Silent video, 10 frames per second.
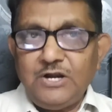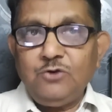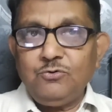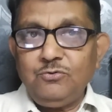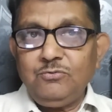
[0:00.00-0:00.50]

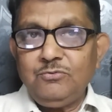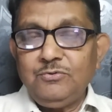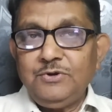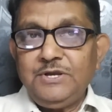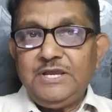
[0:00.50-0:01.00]
వీళ్ళు
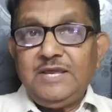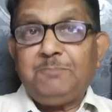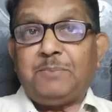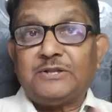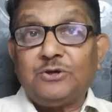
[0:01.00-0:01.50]
ఈ
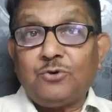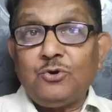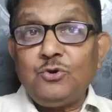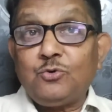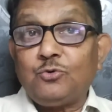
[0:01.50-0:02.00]

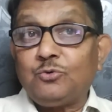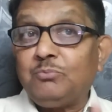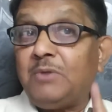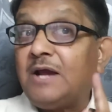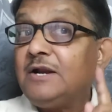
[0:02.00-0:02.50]
పదకొండు
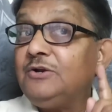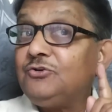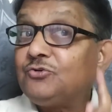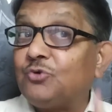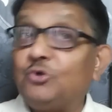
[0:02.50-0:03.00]

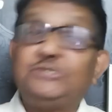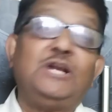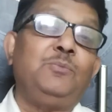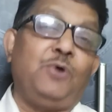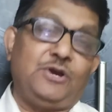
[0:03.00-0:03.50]
కుటుంబాలను
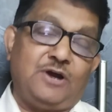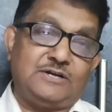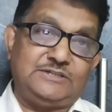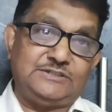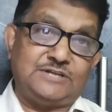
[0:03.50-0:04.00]
సోషల్
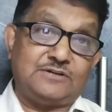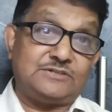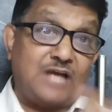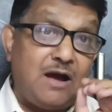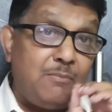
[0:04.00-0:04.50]
బాయ్కాట్ చేశారు
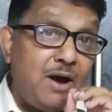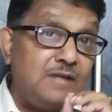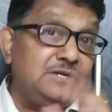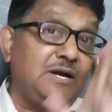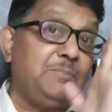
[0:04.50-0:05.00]

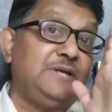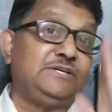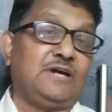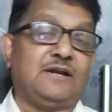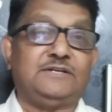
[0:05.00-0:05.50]
సామాజిక
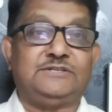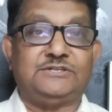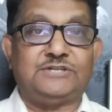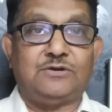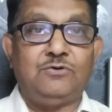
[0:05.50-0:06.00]
బహిష్కారం
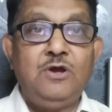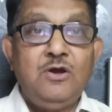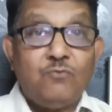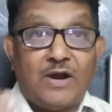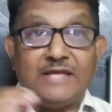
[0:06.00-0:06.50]
చేశారు
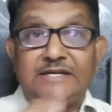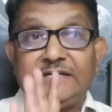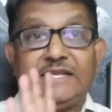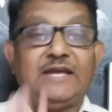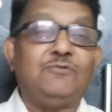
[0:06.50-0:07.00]
వాళ్ళ
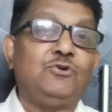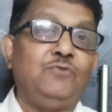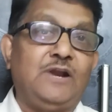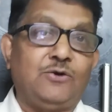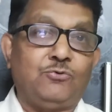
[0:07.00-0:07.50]
ఇంటికి ఎవరు
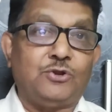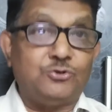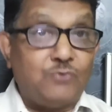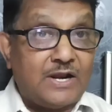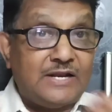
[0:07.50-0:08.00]

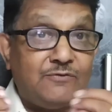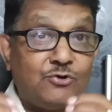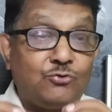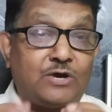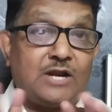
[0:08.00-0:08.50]
వెళ్ళకూడదు వాళ్ళని
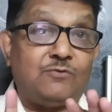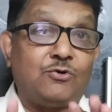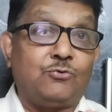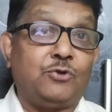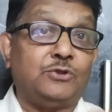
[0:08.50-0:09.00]
ఎవరు
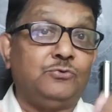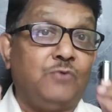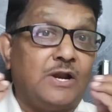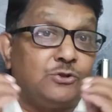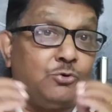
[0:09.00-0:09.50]
కలవకూడదు
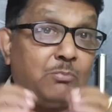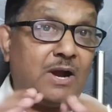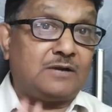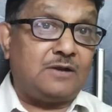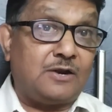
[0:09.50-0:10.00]
వాళ్ళతో
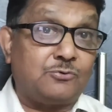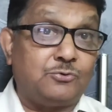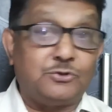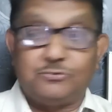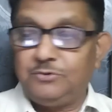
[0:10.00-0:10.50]

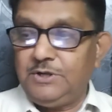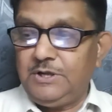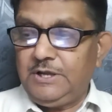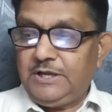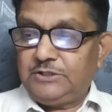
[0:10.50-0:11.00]
మాట్లాడకూడదు
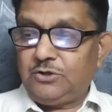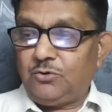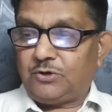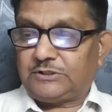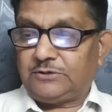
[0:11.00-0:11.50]
ఇందులో
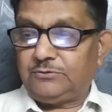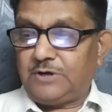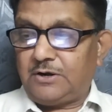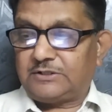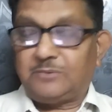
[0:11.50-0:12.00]
ఒకతను
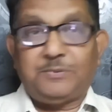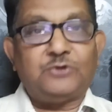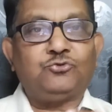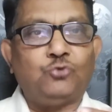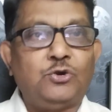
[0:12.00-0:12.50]
ఉన్నాడు అతని
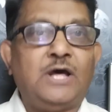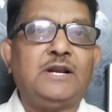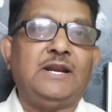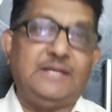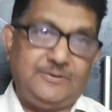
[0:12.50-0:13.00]
పేరు
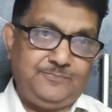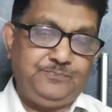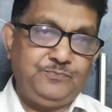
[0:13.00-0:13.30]
సోన్హర్ అలీ